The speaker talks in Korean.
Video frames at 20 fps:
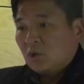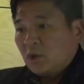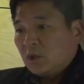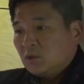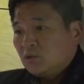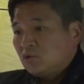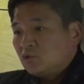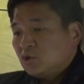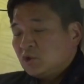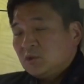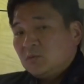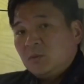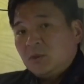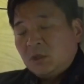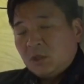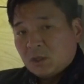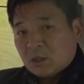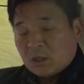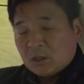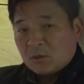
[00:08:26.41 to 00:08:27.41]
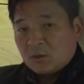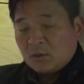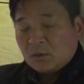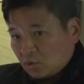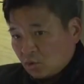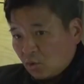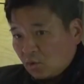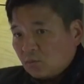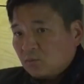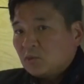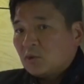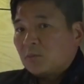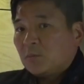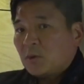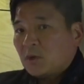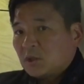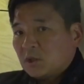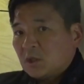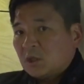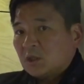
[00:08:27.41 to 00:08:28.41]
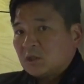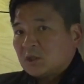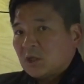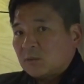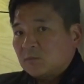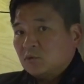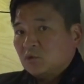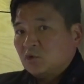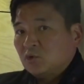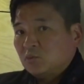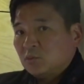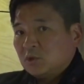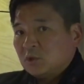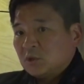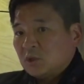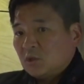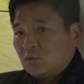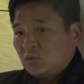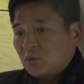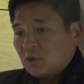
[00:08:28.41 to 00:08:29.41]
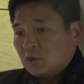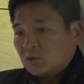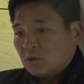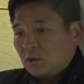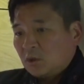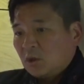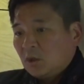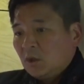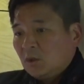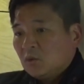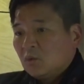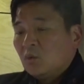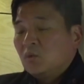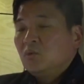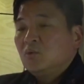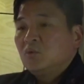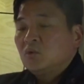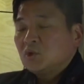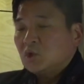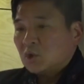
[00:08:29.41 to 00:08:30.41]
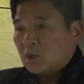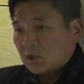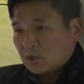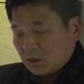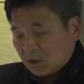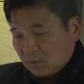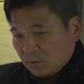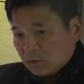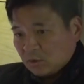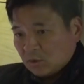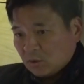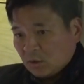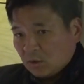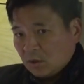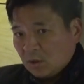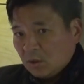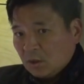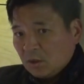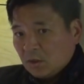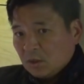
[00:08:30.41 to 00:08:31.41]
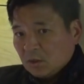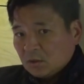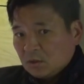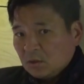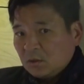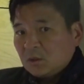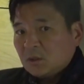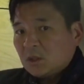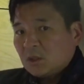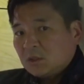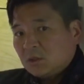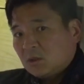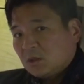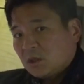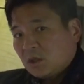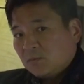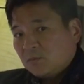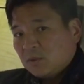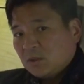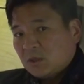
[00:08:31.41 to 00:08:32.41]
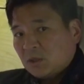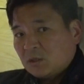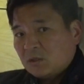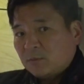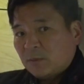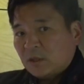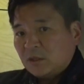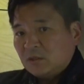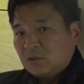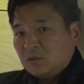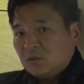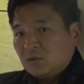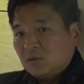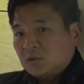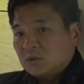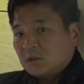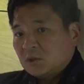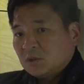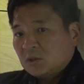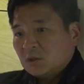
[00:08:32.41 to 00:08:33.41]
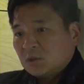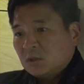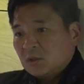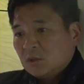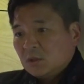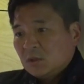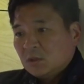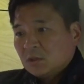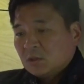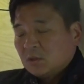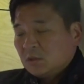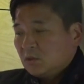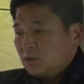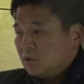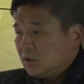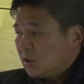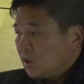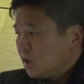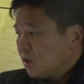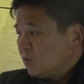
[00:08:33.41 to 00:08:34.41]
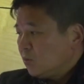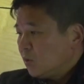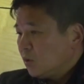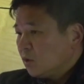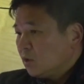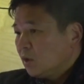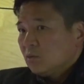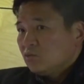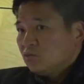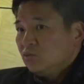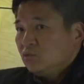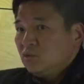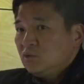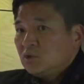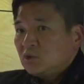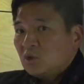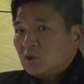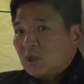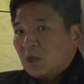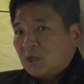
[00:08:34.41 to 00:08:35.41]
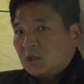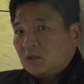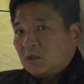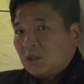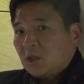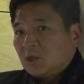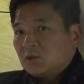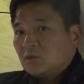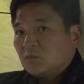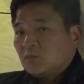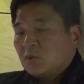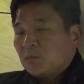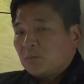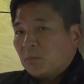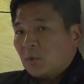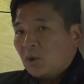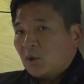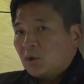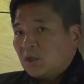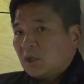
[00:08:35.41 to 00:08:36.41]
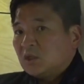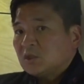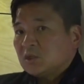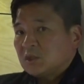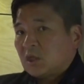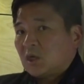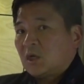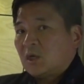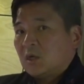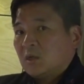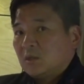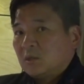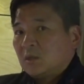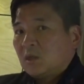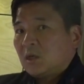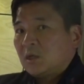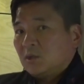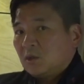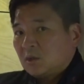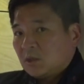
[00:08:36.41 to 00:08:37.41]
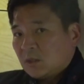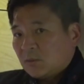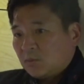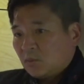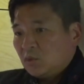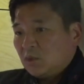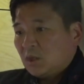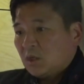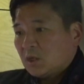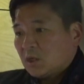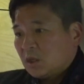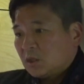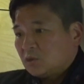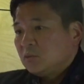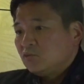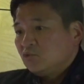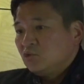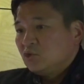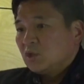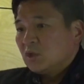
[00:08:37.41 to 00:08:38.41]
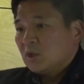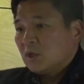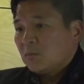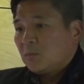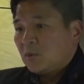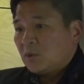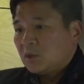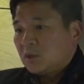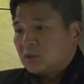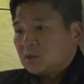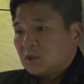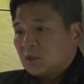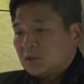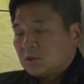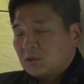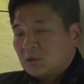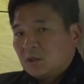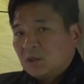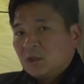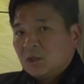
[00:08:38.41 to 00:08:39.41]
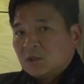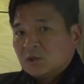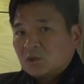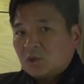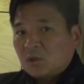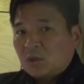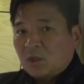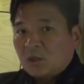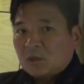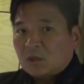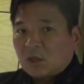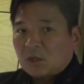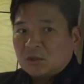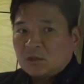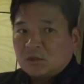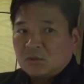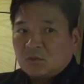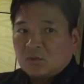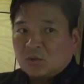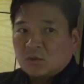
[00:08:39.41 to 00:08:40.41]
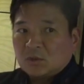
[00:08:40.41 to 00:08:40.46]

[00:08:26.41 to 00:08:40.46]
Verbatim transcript: 여행도 취미니까요. 조금 더 편안하게 잠을 주무시기 위해서 돈도 절약되면서 그러니까 이런 캠핑카를 만드는 거지. 그리고 이왕이면 운전하는데 좀 더 편한 차를 하려다 보니까 운전하기 편한 차들을 선택을 하시는